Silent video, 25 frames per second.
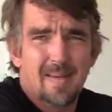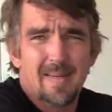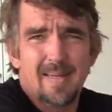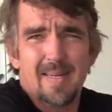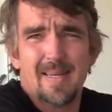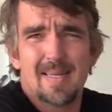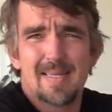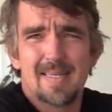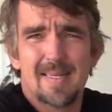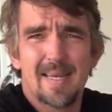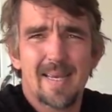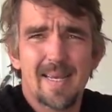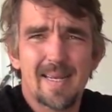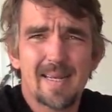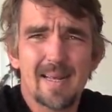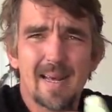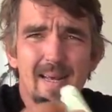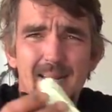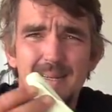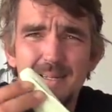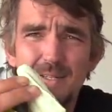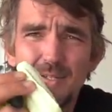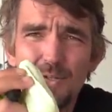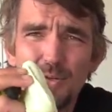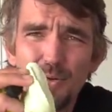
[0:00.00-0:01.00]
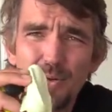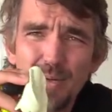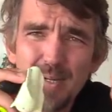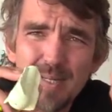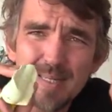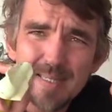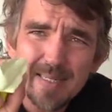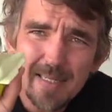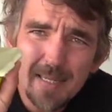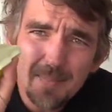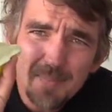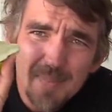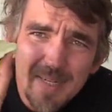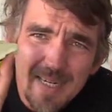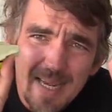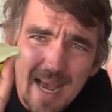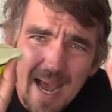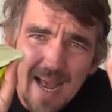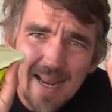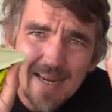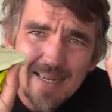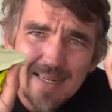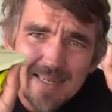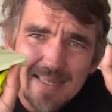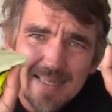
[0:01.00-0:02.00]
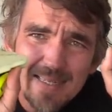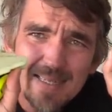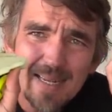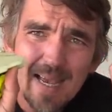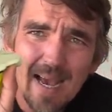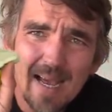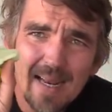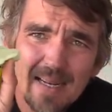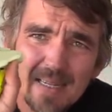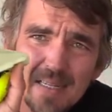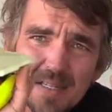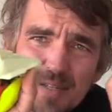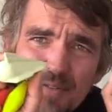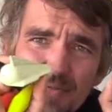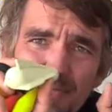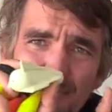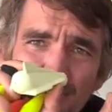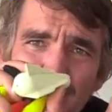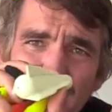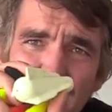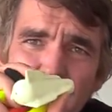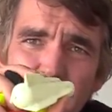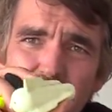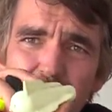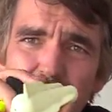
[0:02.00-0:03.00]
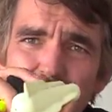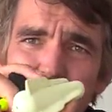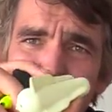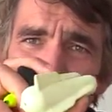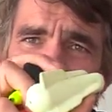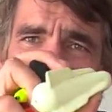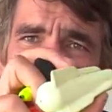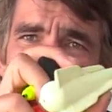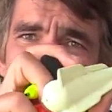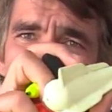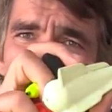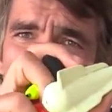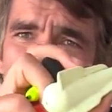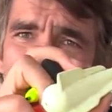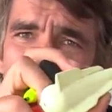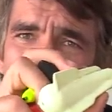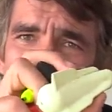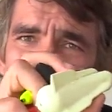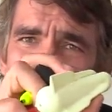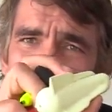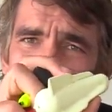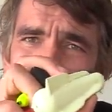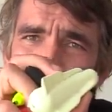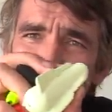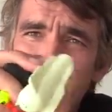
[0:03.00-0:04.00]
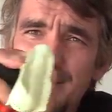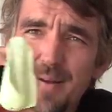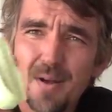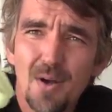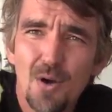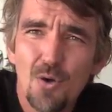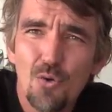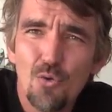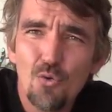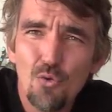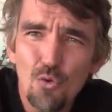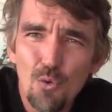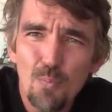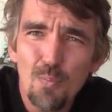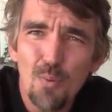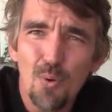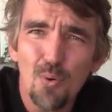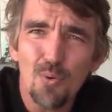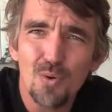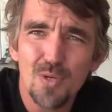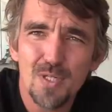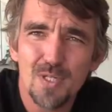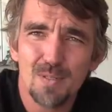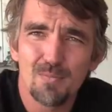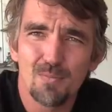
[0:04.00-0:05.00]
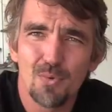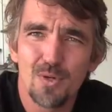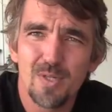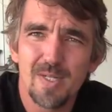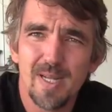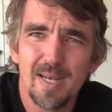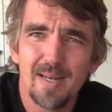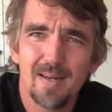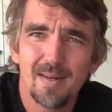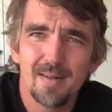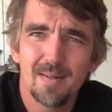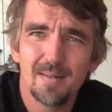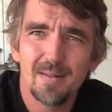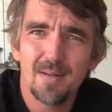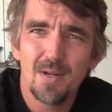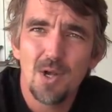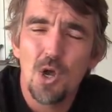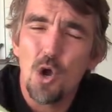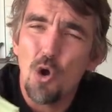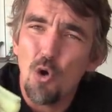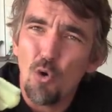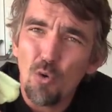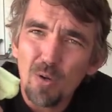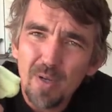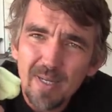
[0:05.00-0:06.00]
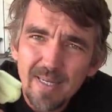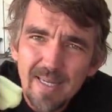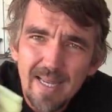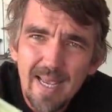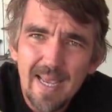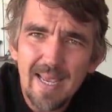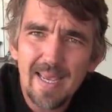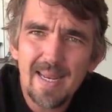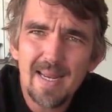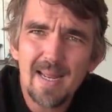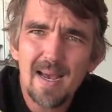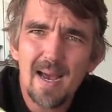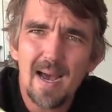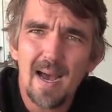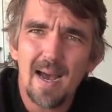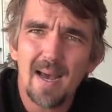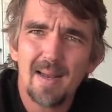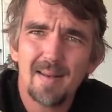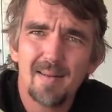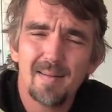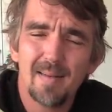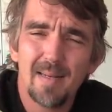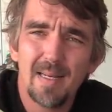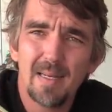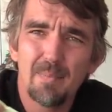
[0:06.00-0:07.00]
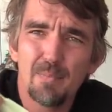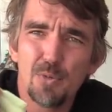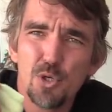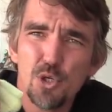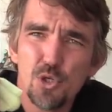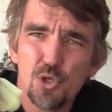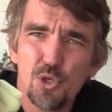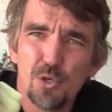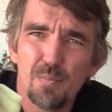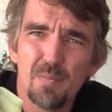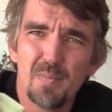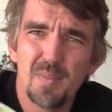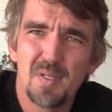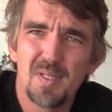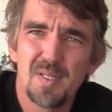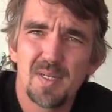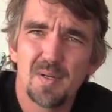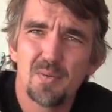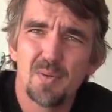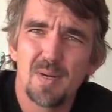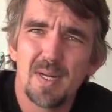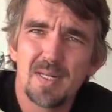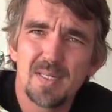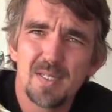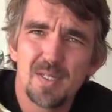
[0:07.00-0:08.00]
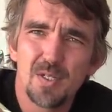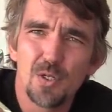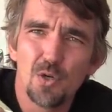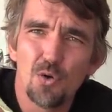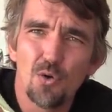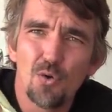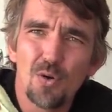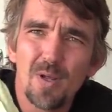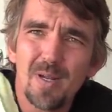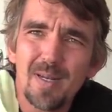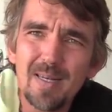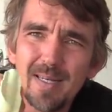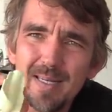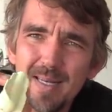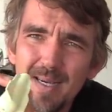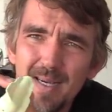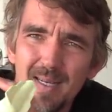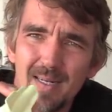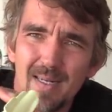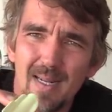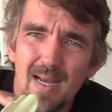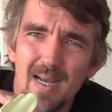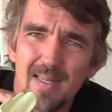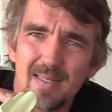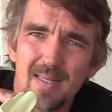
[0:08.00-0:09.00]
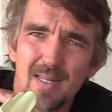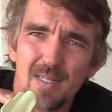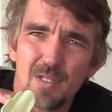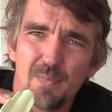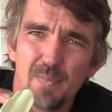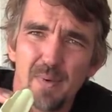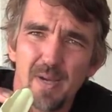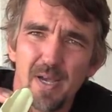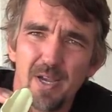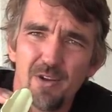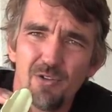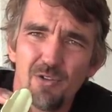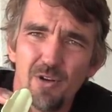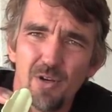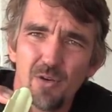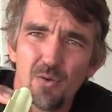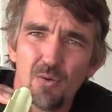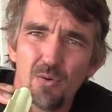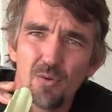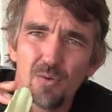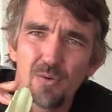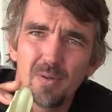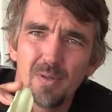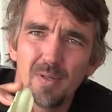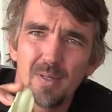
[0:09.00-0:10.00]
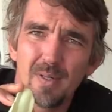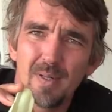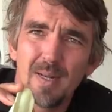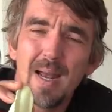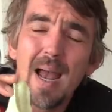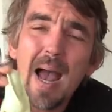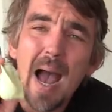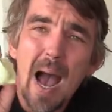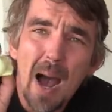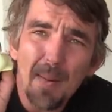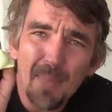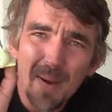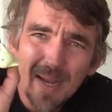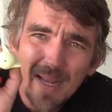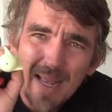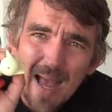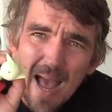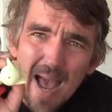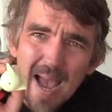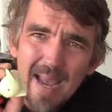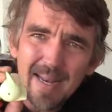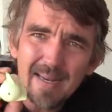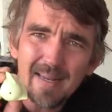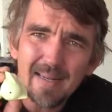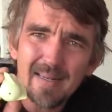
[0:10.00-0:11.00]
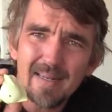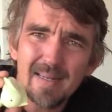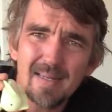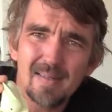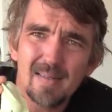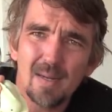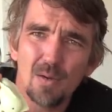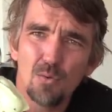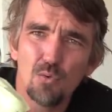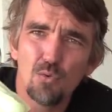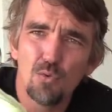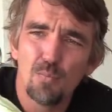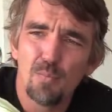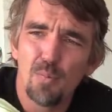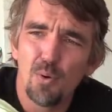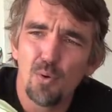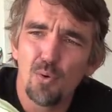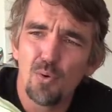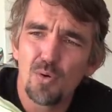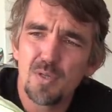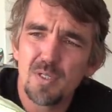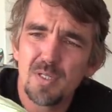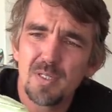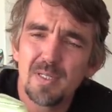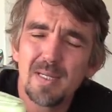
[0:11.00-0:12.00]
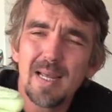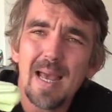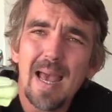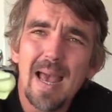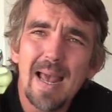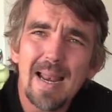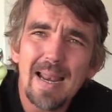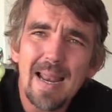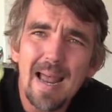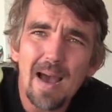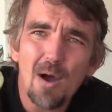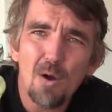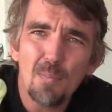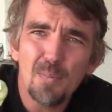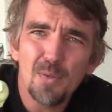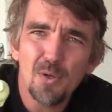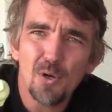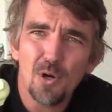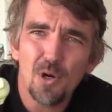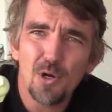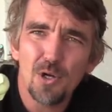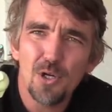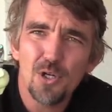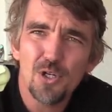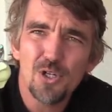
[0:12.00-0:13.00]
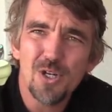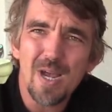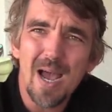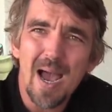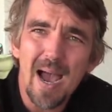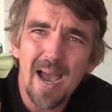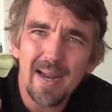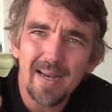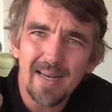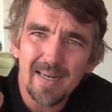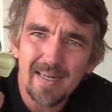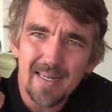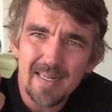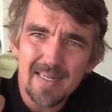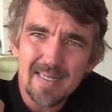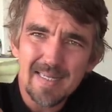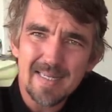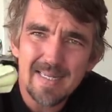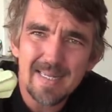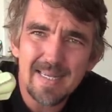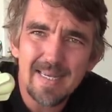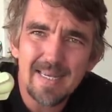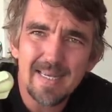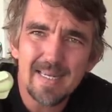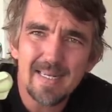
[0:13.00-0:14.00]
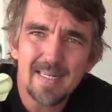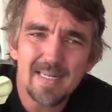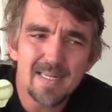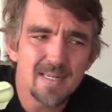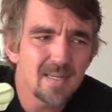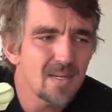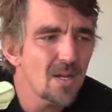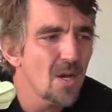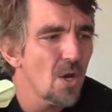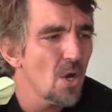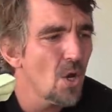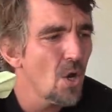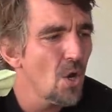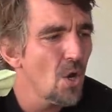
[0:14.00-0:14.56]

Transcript: Ihr seht also, es gibt ganz, ganz viele verschiedene U-Posen-Modelle und jede hat in bestimmten Situationen ihre Daseinsberechtigung. Aber keine dieser U-Posen erlaubt euch einen gezielten